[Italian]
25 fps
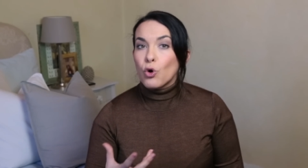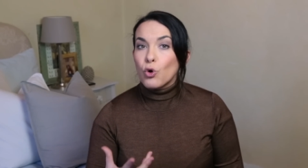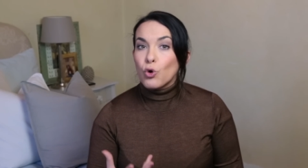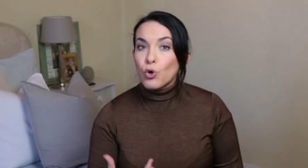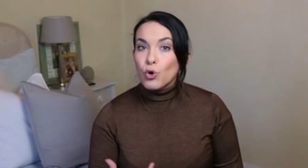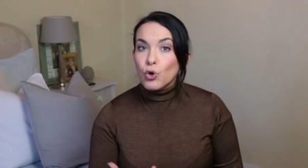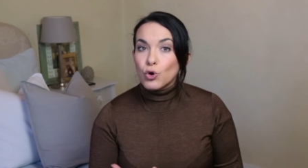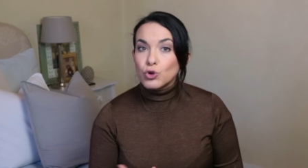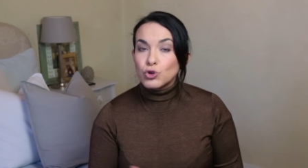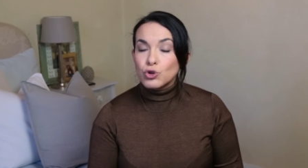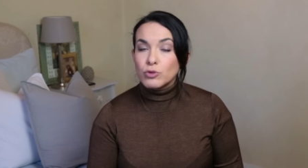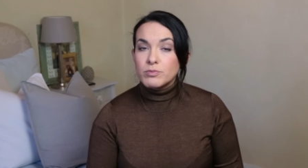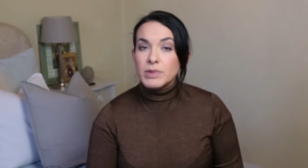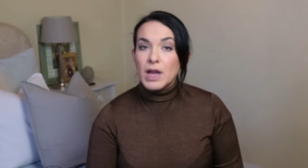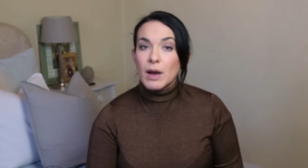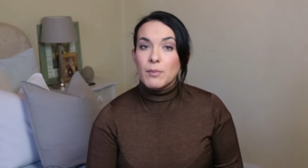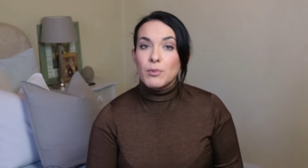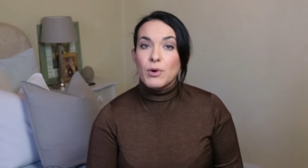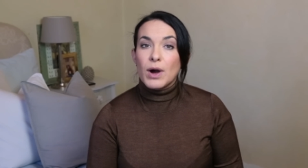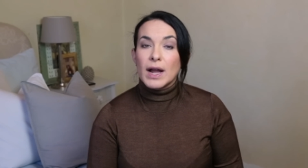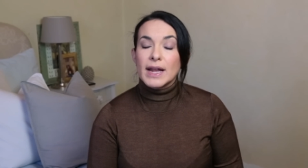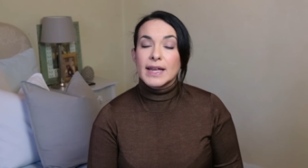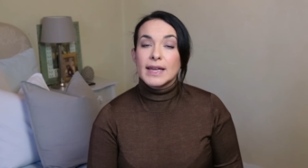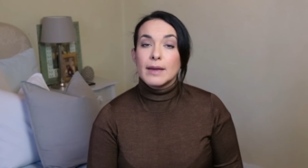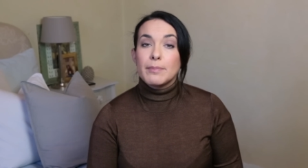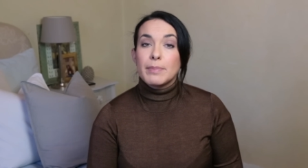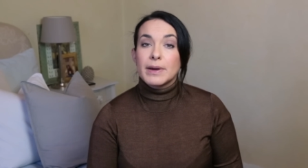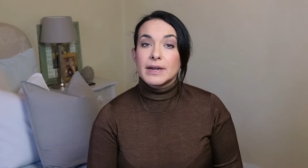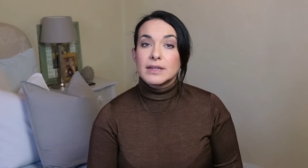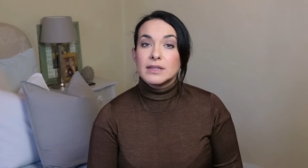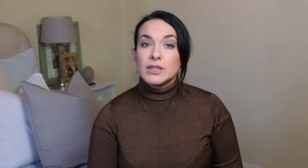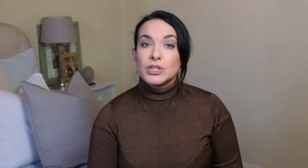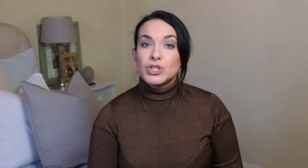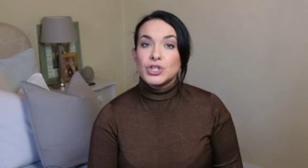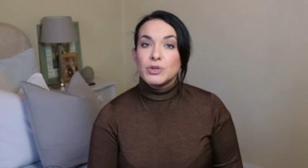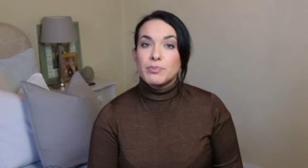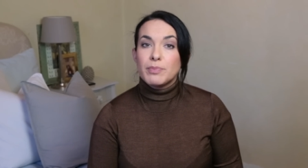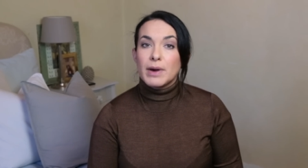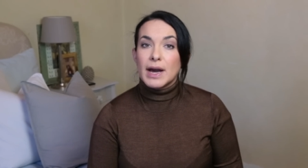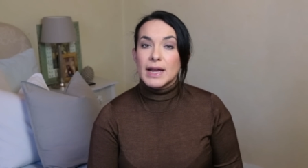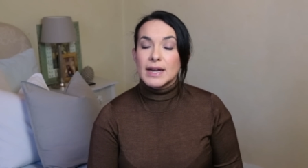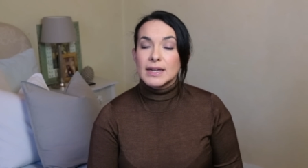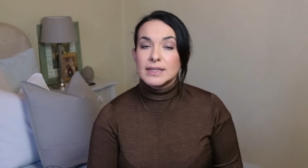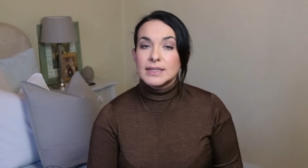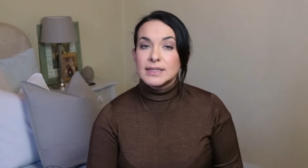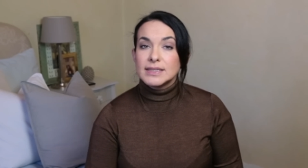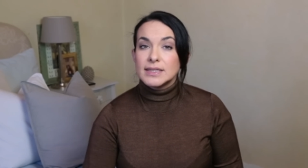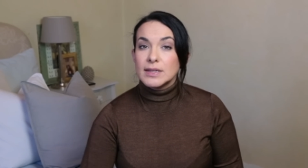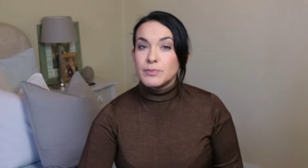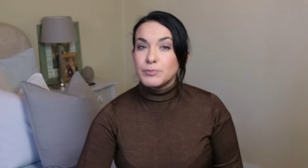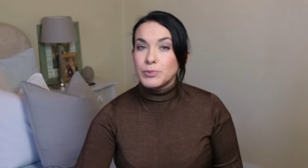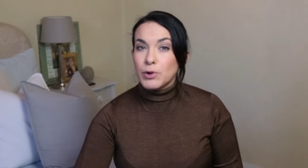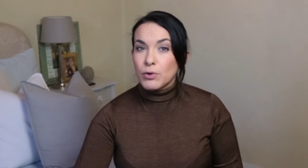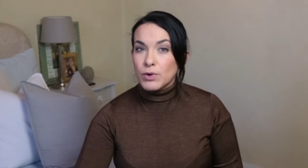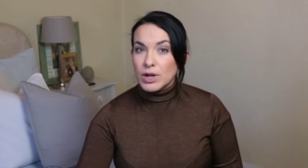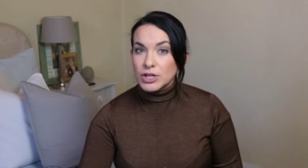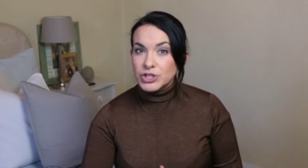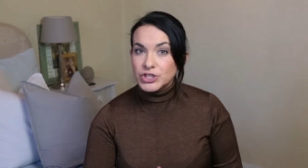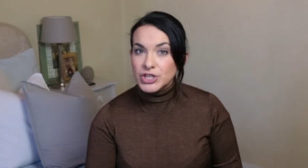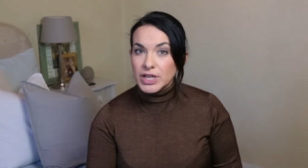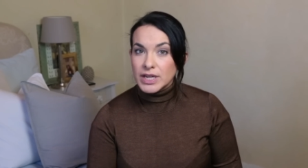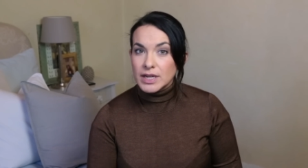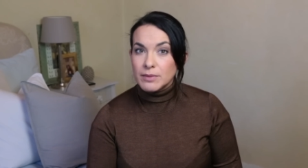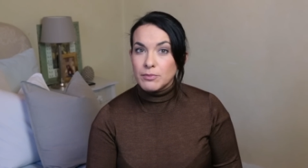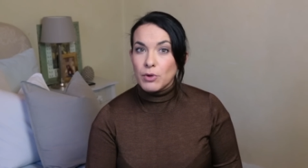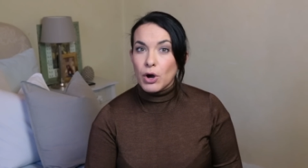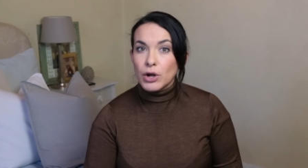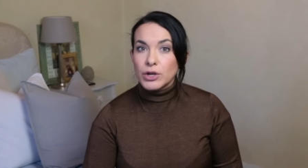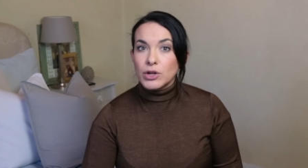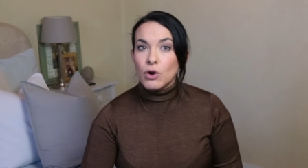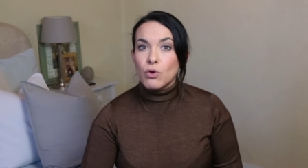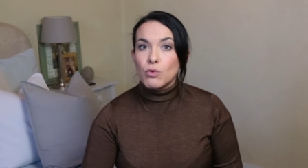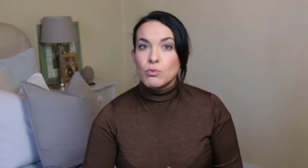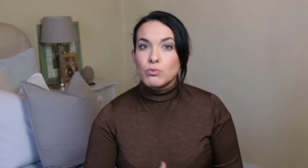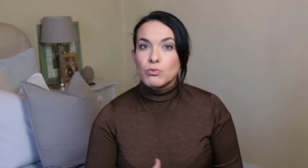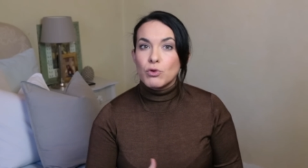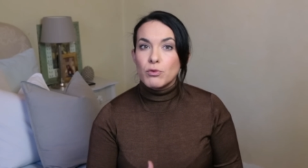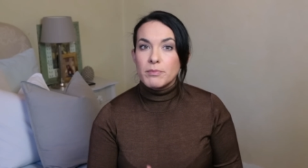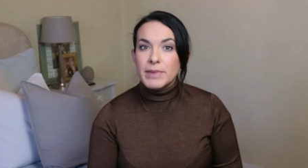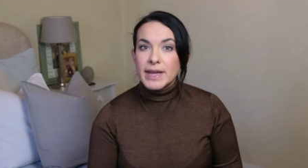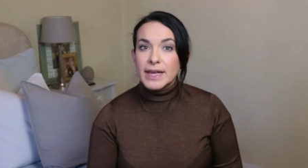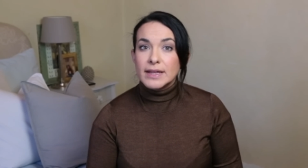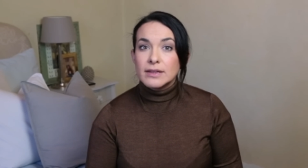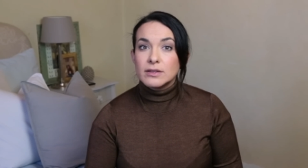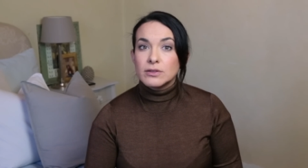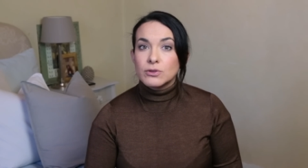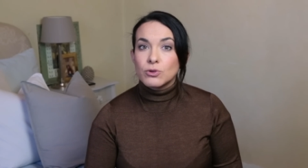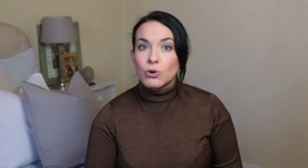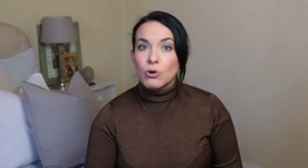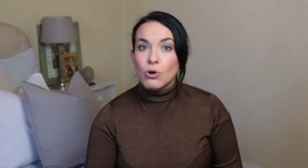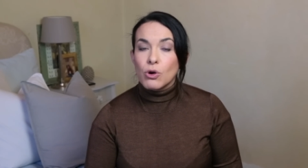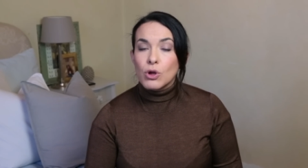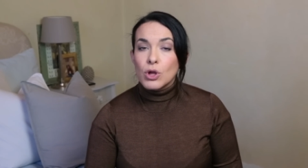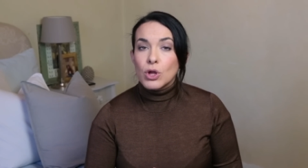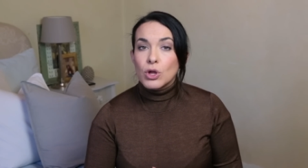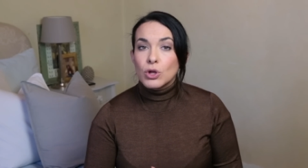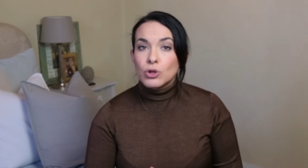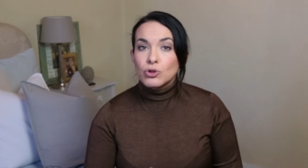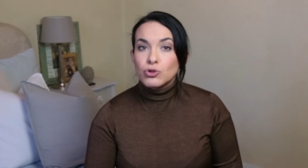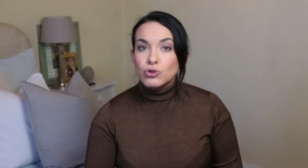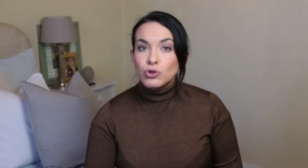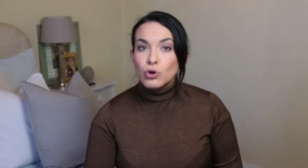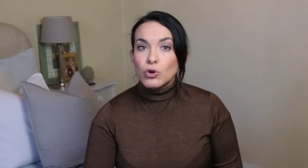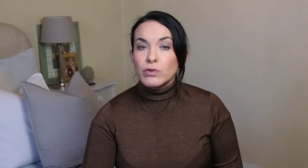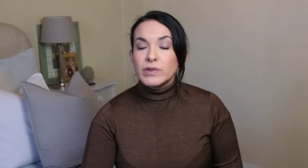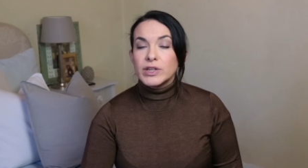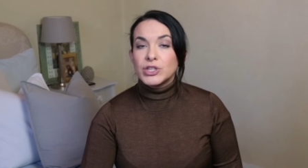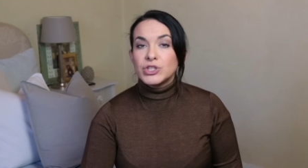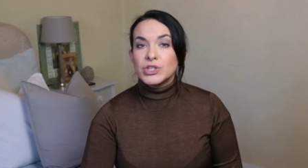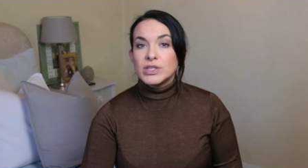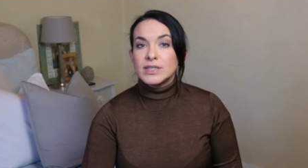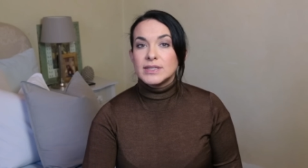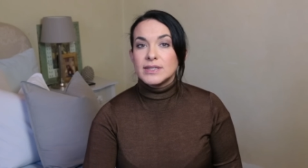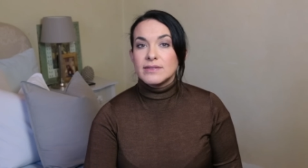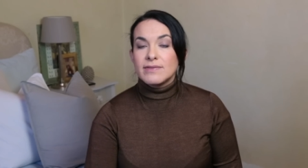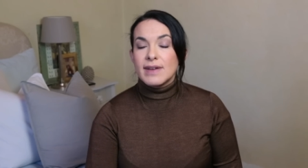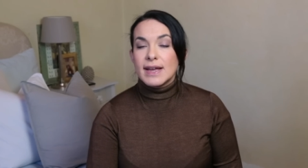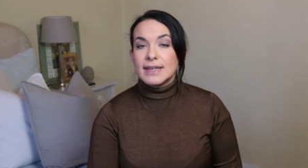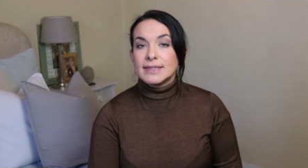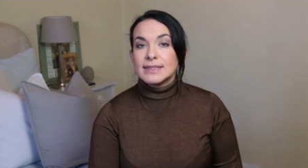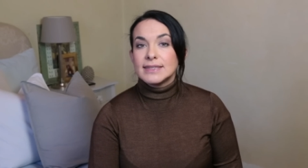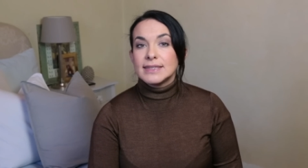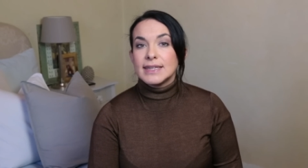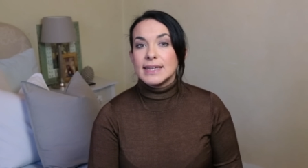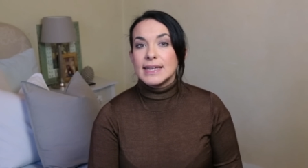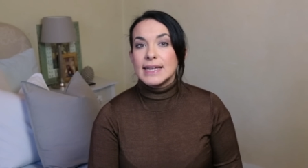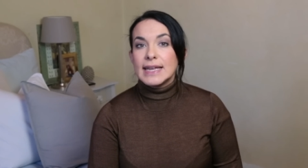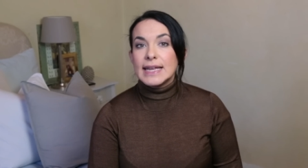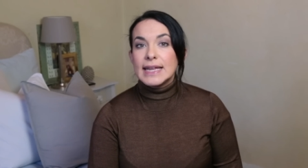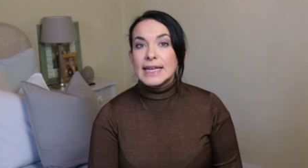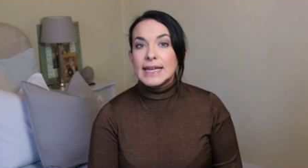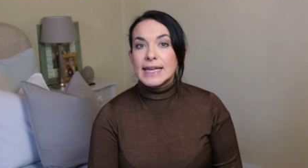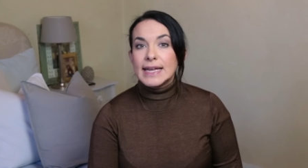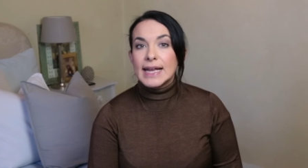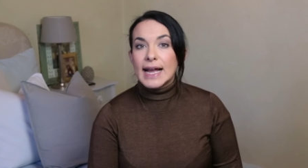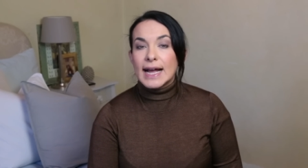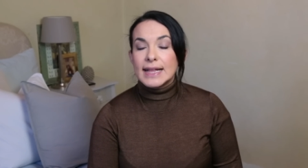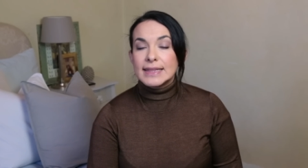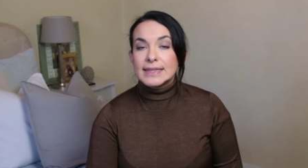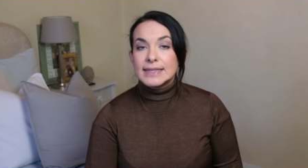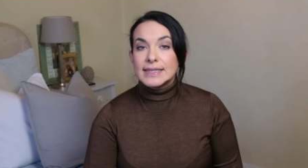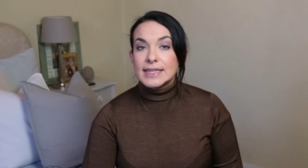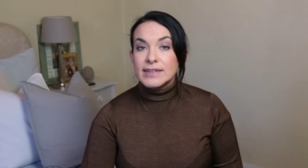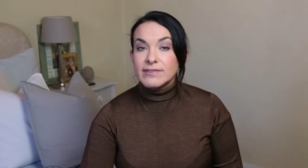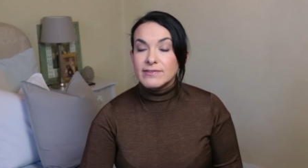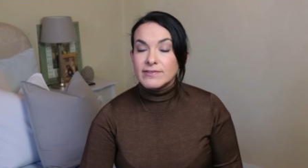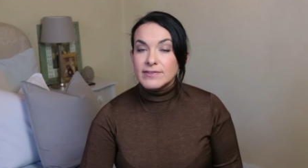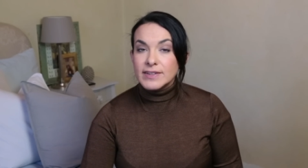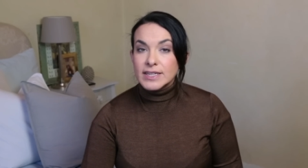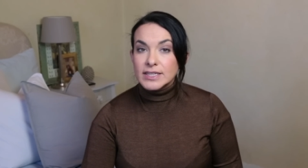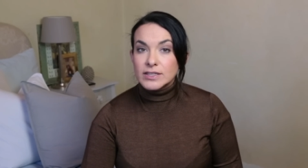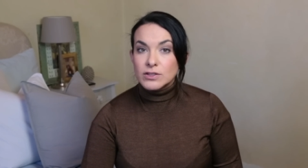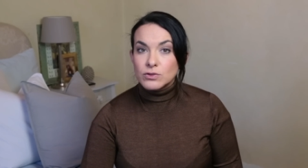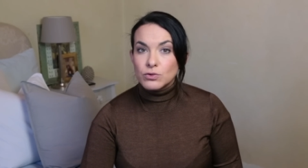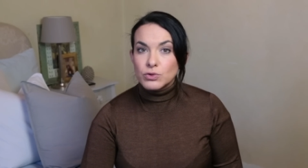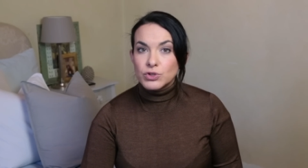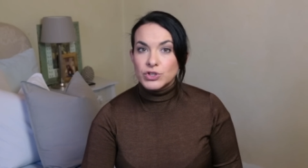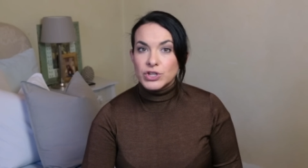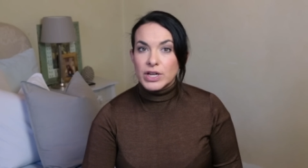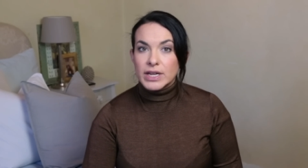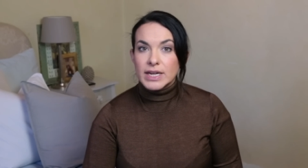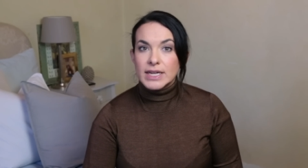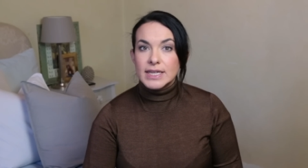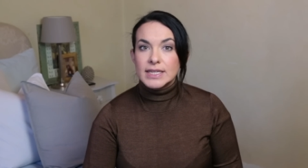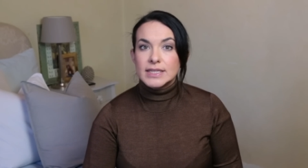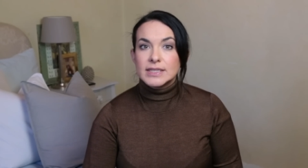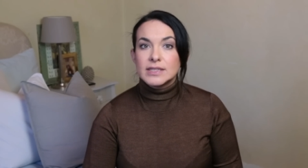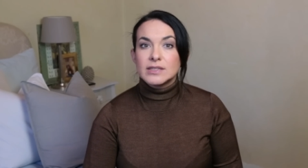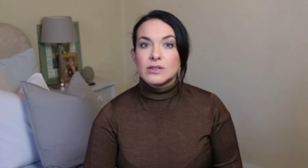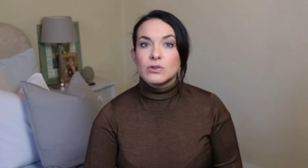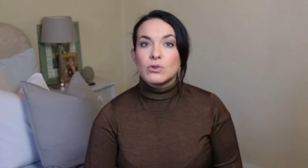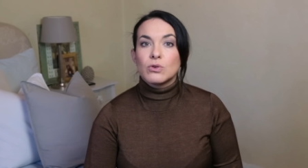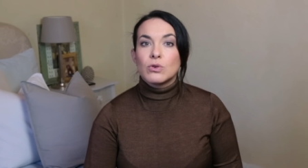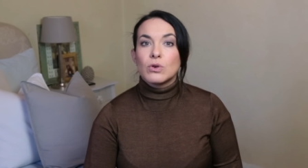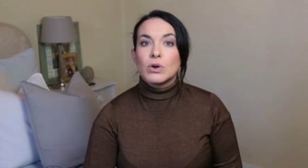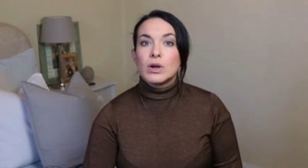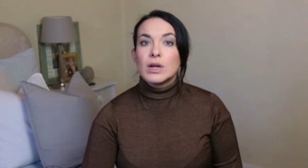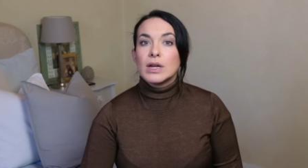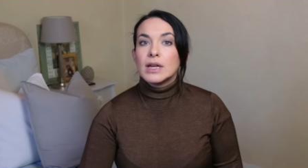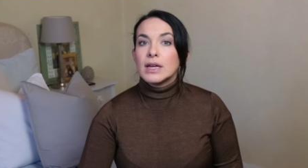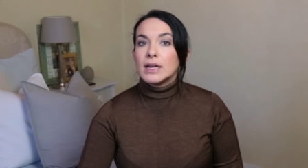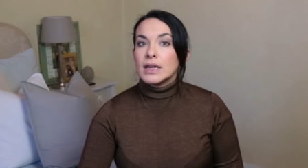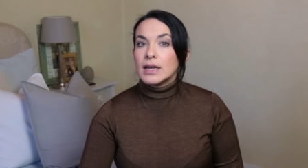o dobbiamo anche partecipare ad esempio a una cerimonia, a un momento dove ci si veste eleganti, vi suggerisco,